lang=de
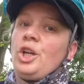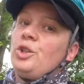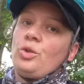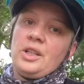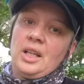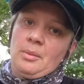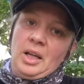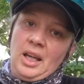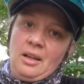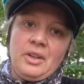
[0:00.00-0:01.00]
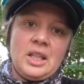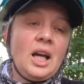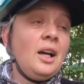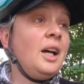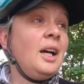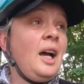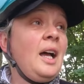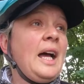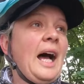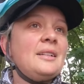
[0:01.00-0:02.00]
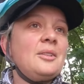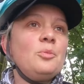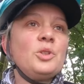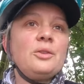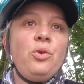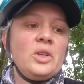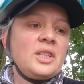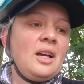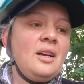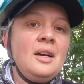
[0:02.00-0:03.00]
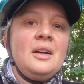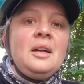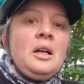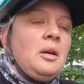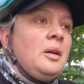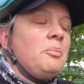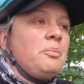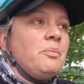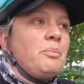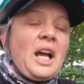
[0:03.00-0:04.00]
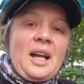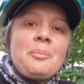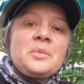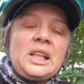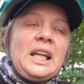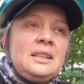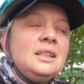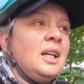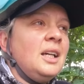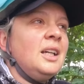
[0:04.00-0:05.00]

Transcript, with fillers: Ist ja nicht so, als hätte man Gegenwind. Also ich musste vor uns bergab treten,